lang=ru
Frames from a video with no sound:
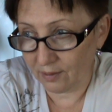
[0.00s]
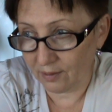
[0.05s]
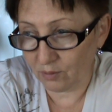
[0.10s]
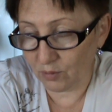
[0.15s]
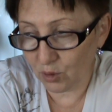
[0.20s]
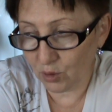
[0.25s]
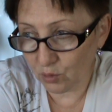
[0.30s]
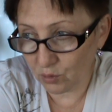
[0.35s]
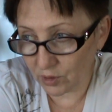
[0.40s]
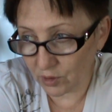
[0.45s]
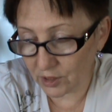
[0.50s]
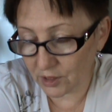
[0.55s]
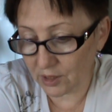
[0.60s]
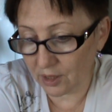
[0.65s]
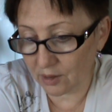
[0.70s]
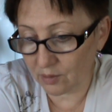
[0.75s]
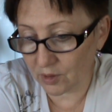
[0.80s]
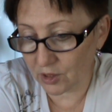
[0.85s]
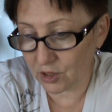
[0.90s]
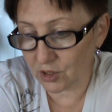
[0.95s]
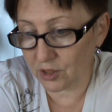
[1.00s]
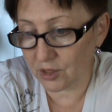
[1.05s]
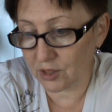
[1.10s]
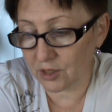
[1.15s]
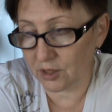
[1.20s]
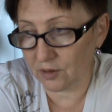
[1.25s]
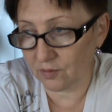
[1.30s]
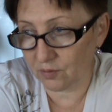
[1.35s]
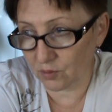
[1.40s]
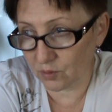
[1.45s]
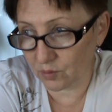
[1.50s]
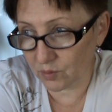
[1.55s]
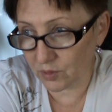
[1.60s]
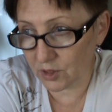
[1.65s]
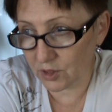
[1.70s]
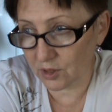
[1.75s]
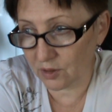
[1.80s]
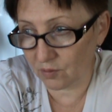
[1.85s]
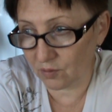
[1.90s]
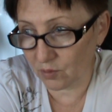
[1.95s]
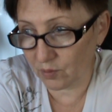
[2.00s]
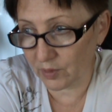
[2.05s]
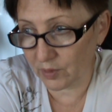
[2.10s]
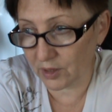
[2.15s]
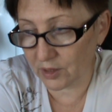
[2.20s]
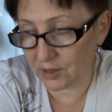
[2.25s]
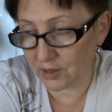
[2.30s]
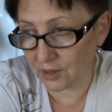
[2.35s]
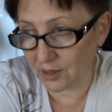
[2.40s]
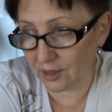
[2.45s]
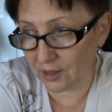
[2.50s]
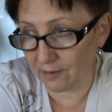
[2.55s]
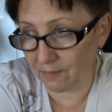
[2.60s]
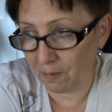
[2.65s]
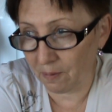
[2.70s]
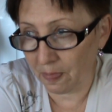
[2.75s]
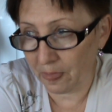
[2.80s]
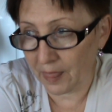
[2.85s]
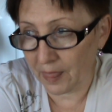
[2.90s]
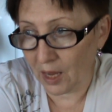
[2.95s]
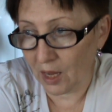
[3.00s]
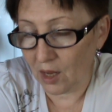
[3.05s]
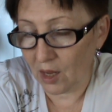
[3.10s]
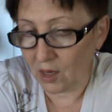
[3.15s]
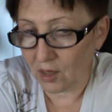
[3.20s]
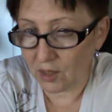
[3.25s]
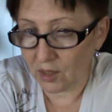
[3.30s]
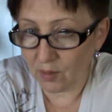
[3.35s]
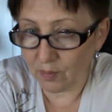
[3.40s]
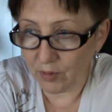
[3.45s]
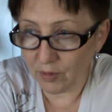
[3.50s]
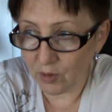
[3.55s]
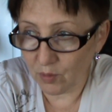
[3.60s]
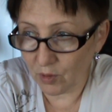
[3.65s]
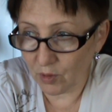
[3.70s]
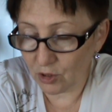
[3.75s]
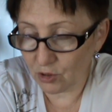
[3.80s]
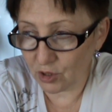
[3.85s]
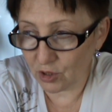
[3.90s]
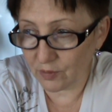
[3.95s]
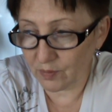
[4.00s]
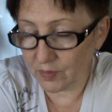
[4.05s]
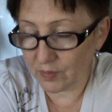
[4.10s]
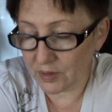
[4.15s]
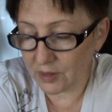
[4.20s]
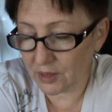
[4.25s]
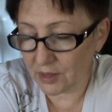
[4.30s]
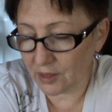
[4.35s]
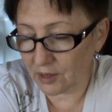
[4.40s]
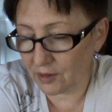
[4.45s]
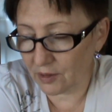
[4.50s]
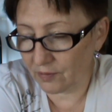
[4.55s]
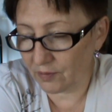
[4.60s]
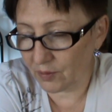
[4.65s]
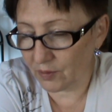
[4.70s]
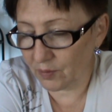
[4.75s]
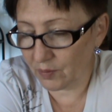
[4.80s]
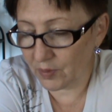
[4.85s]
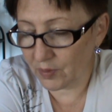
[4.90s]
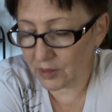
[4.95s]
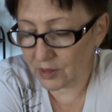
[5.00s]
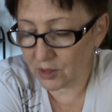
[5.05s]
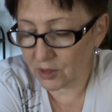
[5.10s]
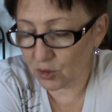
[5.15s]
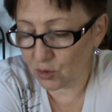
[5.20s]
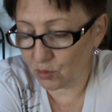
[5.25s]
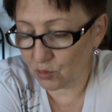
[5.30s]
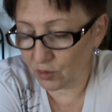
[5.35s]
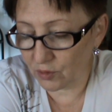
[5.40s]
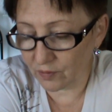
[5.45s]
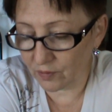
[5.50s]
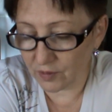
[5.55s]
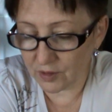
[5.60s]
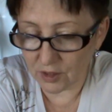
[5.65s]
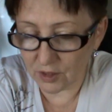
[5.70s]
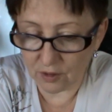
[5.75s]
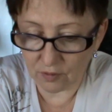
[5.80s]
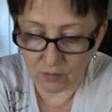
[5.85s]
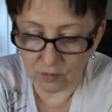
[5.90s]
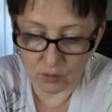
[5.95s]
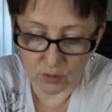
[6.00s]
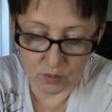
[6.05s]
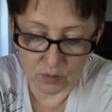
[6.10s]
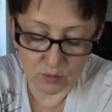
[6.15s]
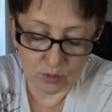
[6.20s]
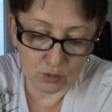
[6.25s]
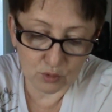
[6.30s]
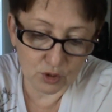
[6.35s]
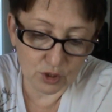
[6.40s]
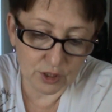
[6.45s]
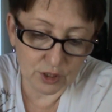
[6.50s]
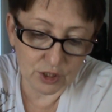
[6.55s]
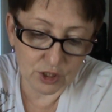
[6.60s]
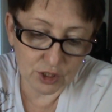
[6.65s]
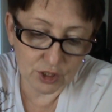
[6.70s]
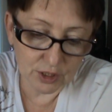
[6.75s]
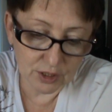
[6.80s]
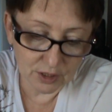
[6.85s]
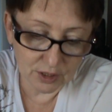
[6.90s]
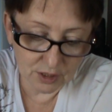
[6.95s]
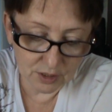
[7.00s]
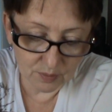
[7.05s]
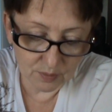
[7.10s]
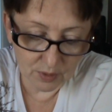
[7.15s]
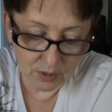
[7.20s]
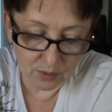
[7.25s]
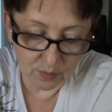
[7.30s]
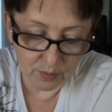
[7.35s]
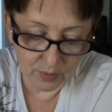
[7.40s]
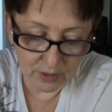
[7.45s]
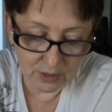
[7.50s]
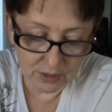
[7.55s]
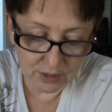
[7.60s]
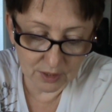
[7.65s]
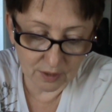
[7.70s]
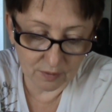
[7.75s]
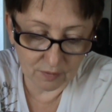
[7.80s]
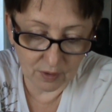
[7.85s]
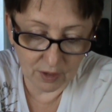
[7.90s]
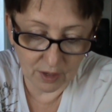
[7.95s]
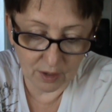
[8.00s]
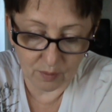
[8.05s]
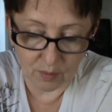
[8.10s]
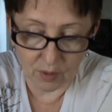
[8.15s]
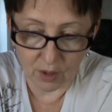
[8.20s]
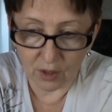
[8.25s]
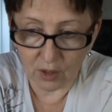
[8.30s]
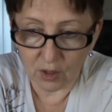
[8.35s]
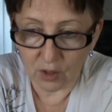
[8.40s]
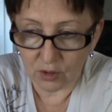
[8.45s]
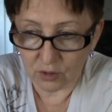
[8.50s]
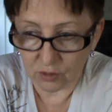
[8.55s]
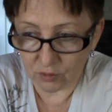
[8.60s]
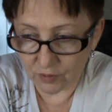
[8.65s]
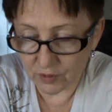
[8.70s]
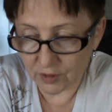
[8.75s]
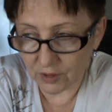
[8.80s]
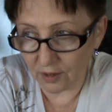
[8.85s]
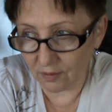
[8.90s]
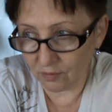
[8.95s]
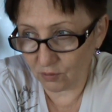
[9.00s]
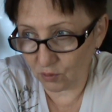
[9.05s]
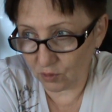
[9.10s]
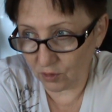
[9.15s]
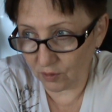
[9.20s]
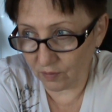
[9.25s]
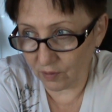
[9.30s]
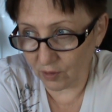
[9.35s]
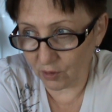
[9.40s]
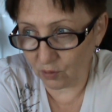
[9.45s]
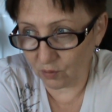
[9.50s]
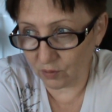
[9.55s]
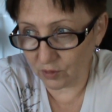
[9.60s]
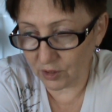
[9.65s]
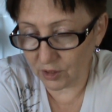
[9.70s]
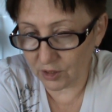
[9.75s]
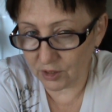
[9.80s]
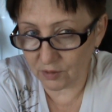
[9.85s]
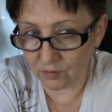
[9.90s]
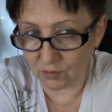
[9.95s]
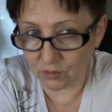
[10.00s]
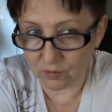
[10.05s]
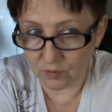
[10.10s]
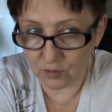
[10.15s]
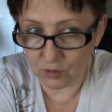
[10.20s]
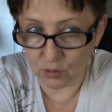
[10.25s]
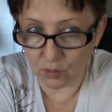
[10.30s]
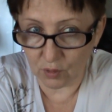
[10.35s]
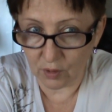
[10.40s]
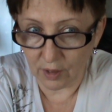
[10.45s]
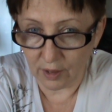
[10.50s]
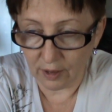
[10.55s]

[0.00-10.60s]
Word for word: Был у нас домашний телефон, мы за него платили. Я понимаю, что без этого, без сотового телефона мы уже и жизни себе не представляем. Но все равно говорю, вот эти вот все